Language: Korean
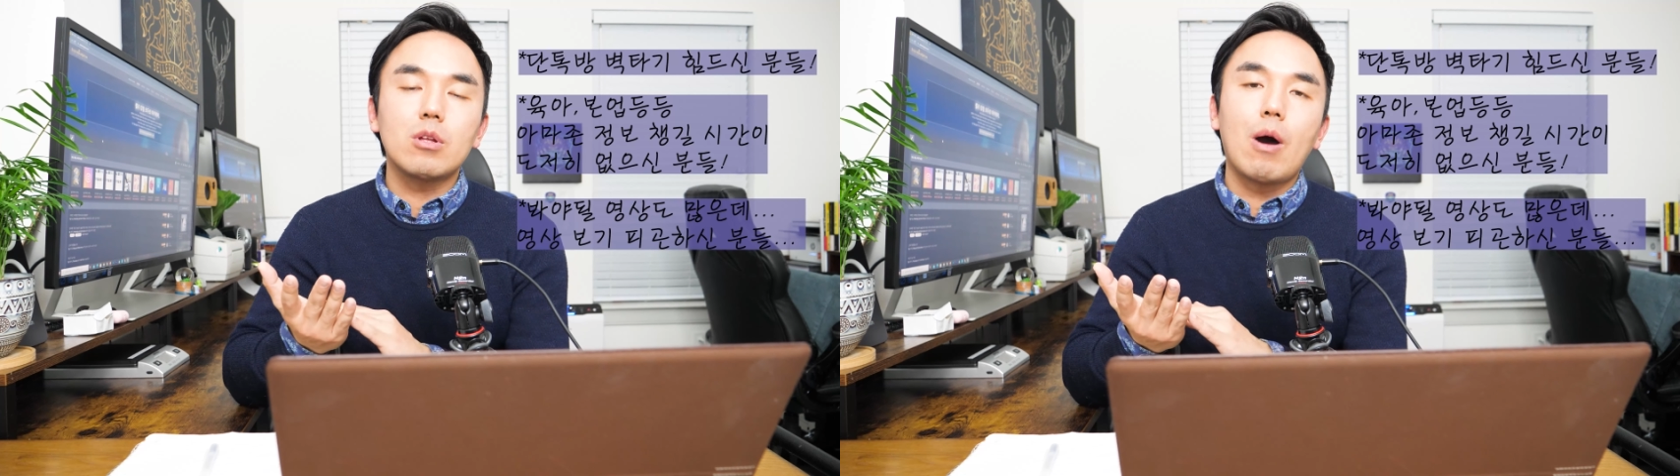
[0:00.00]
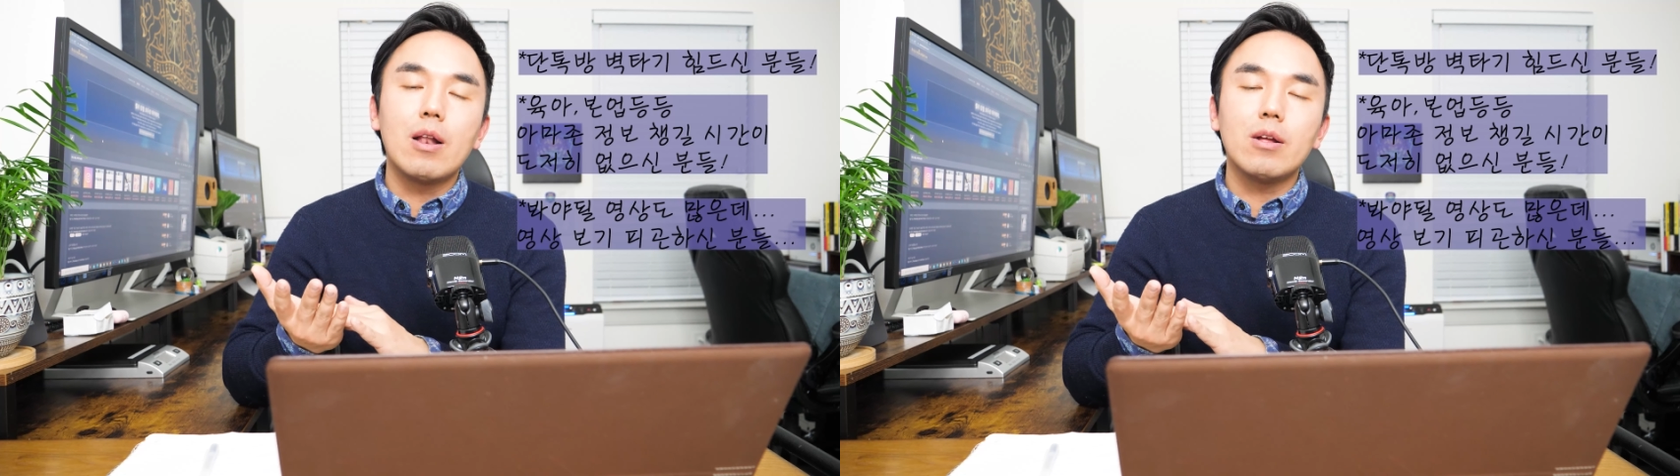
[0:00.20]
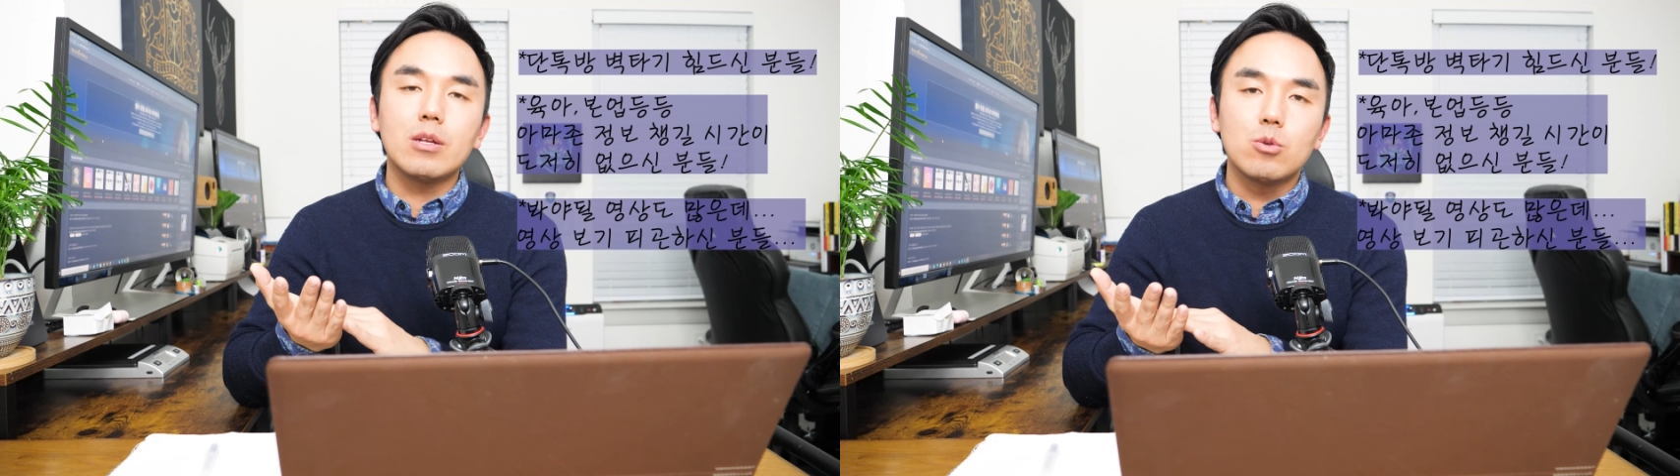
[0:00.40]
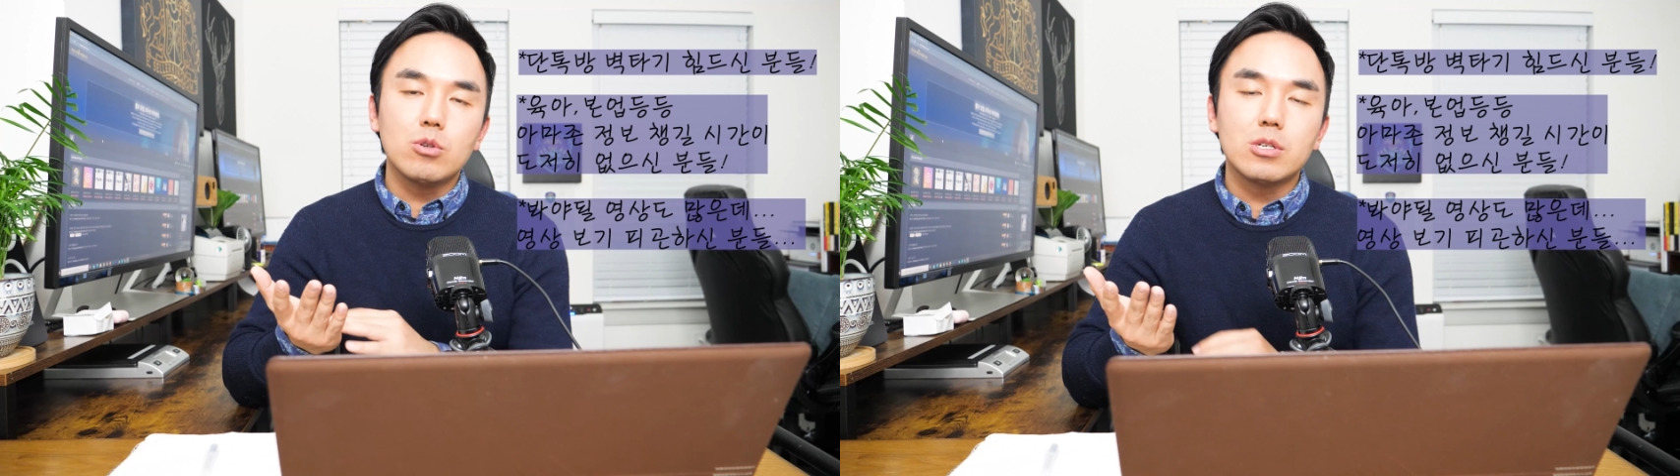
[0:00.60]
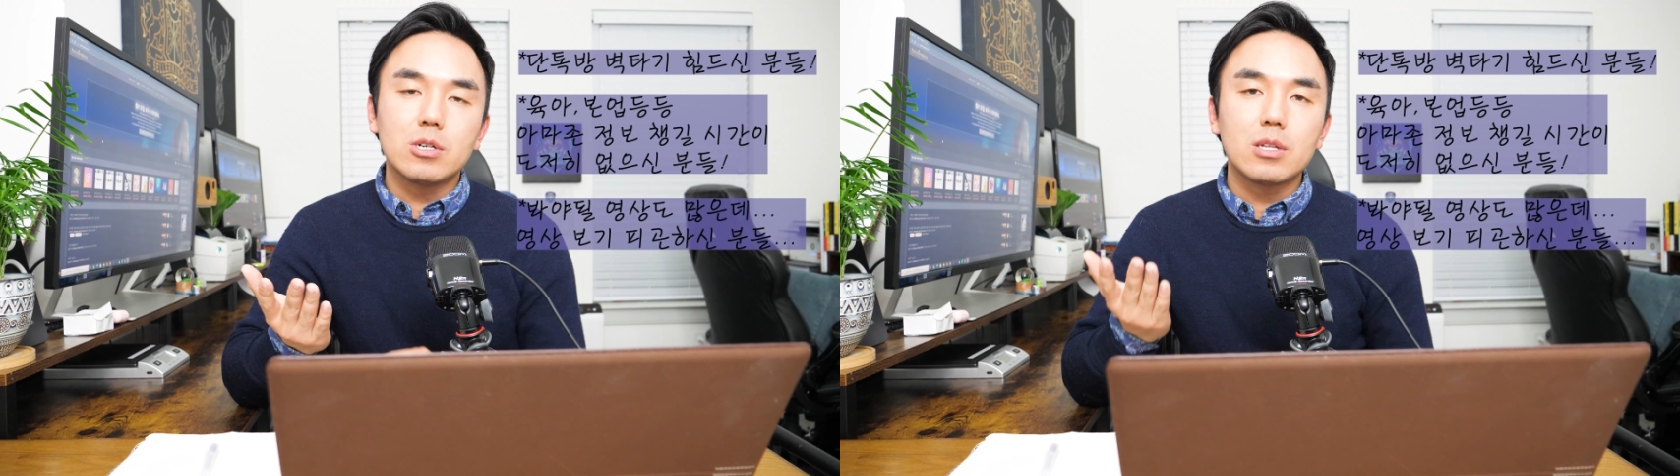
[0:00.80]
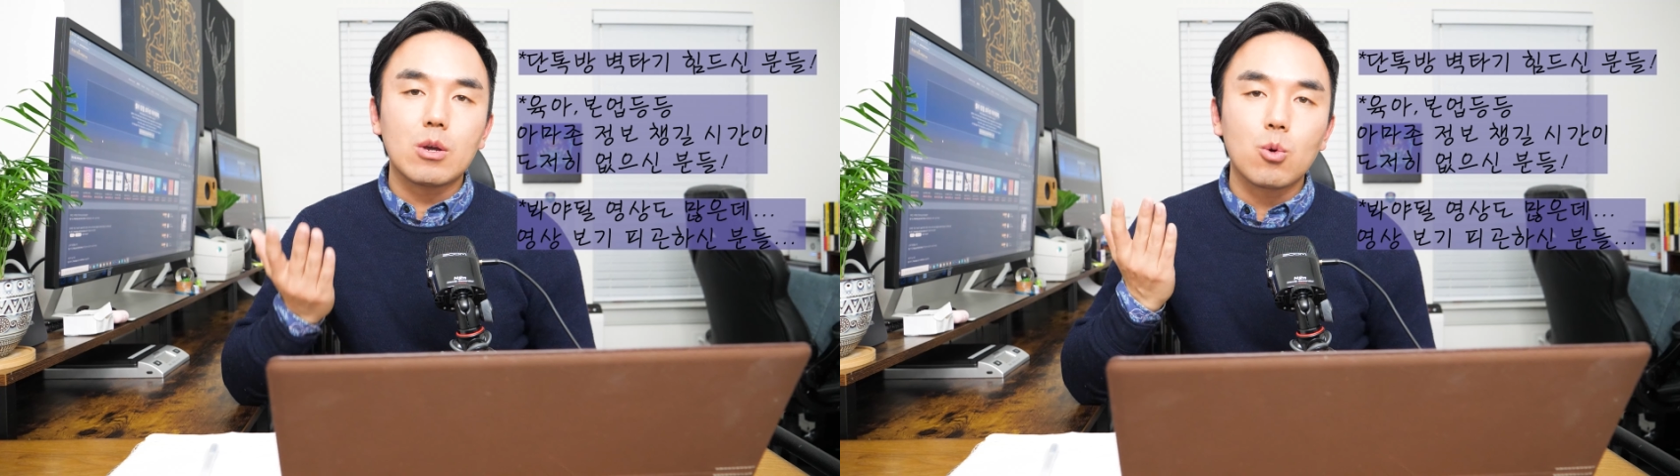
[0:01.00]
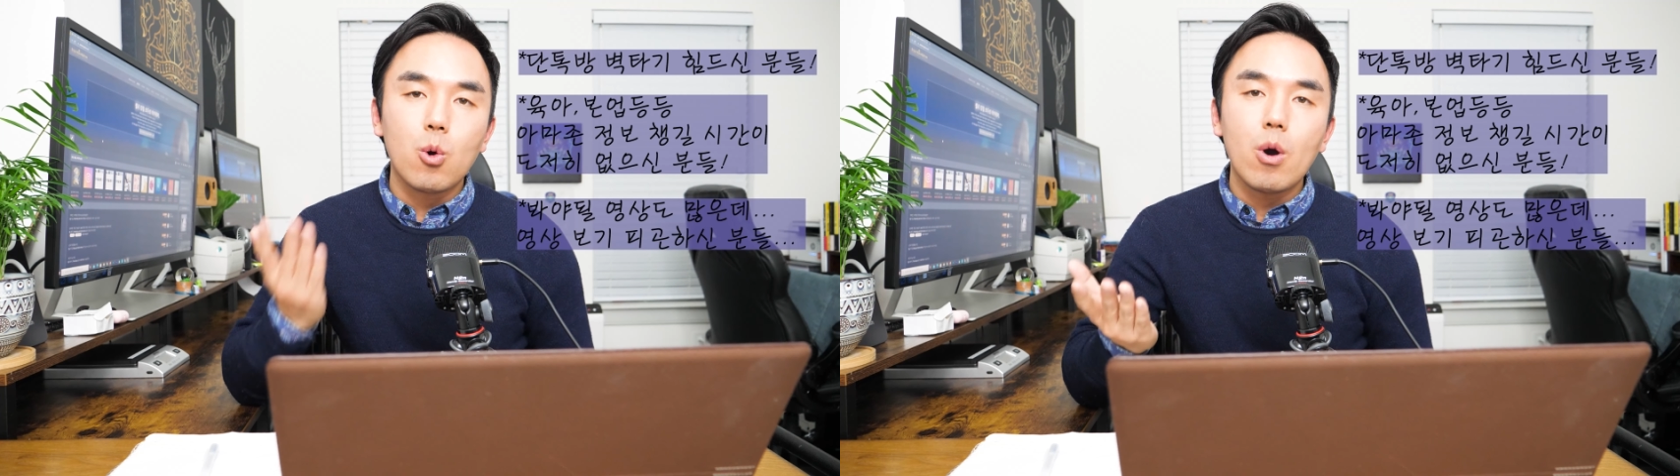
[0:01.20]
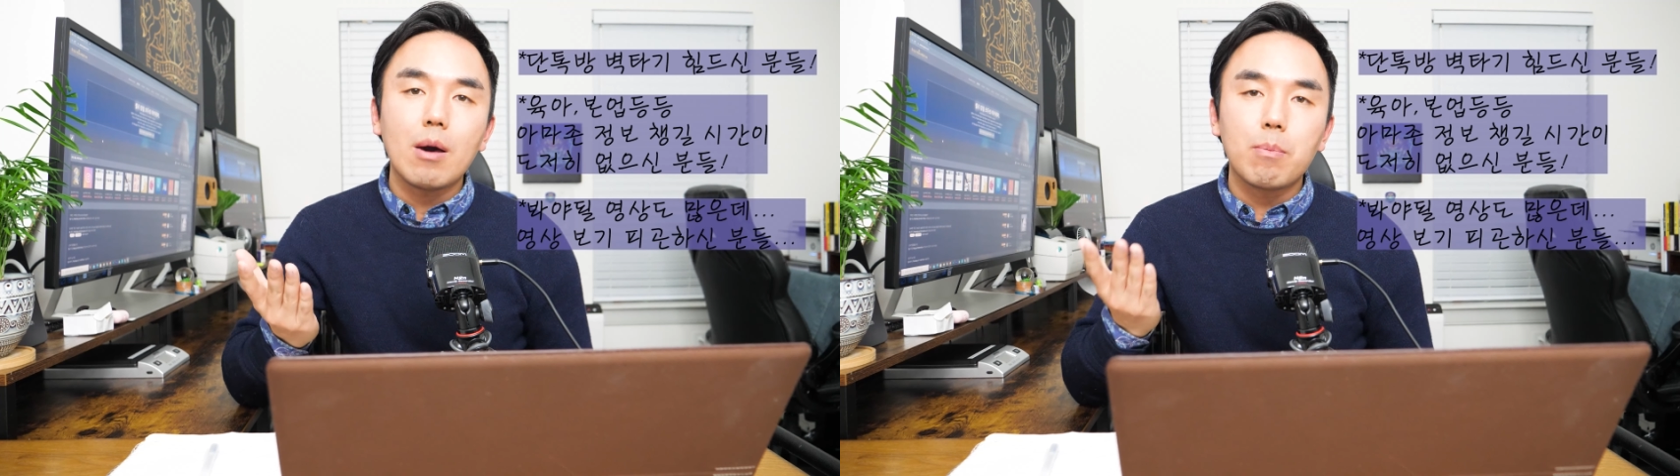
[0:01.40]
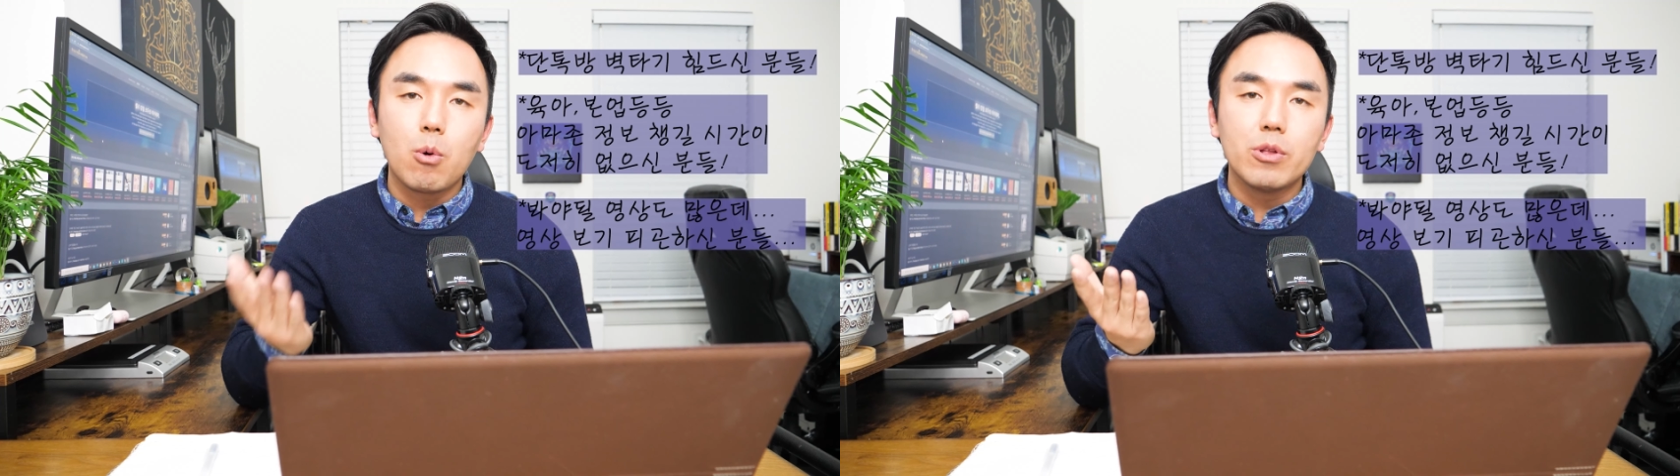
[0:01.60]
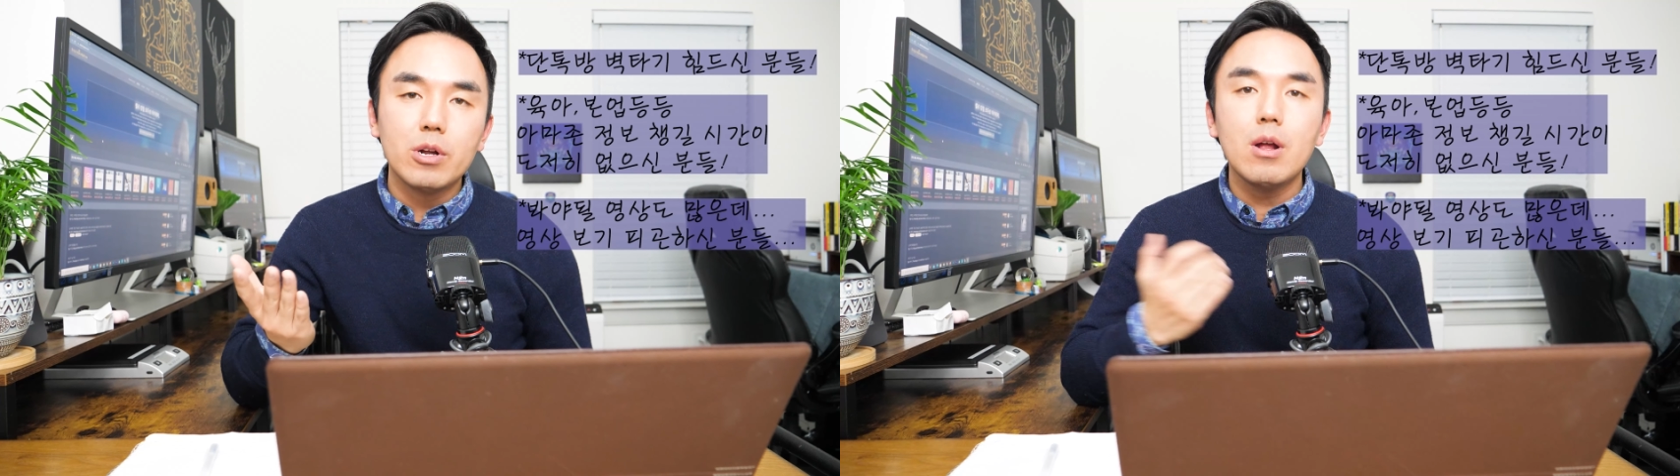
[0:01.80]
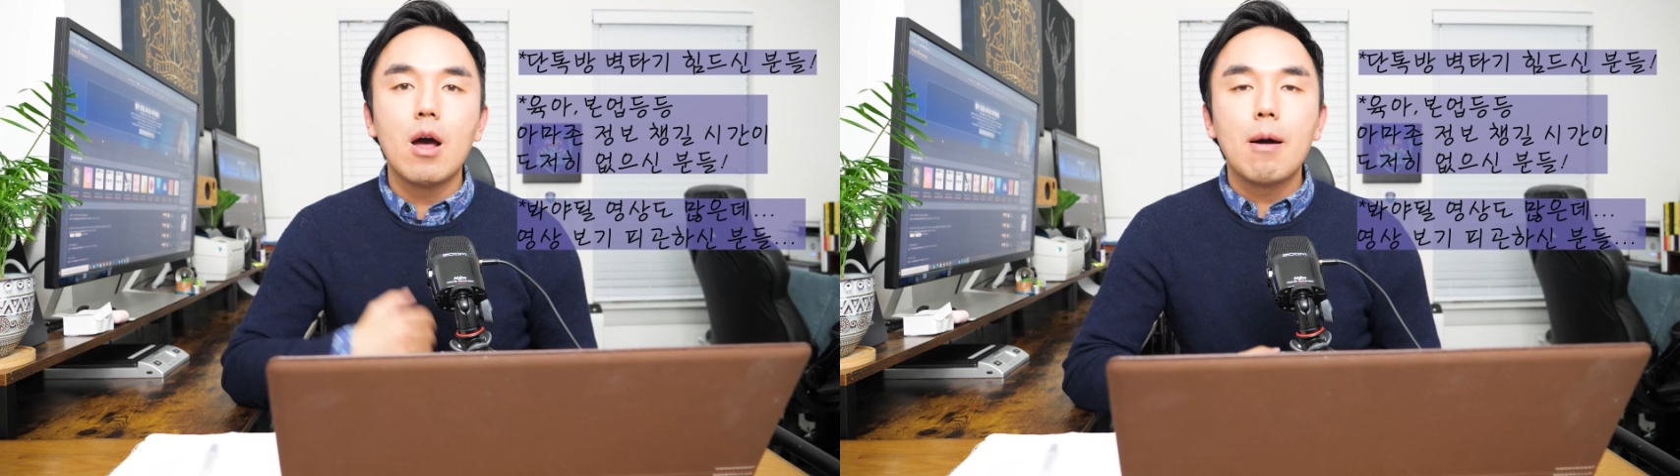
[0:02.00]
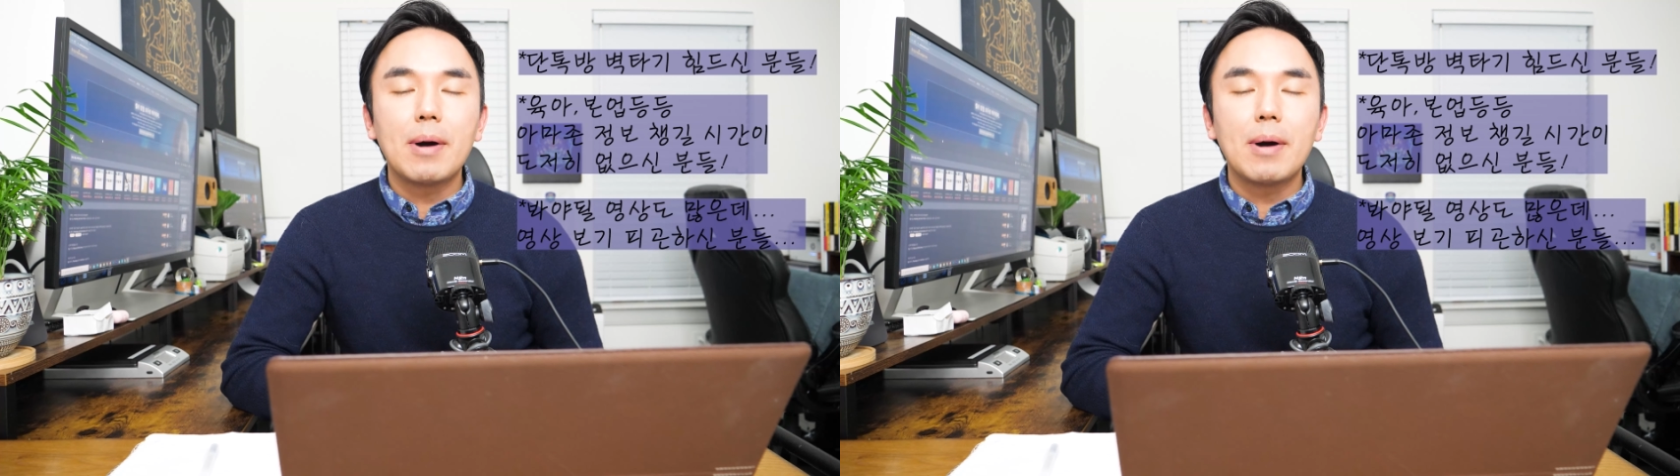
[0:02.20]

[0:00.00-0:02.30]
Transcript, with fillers: 관련된 소식을 딱 요약본을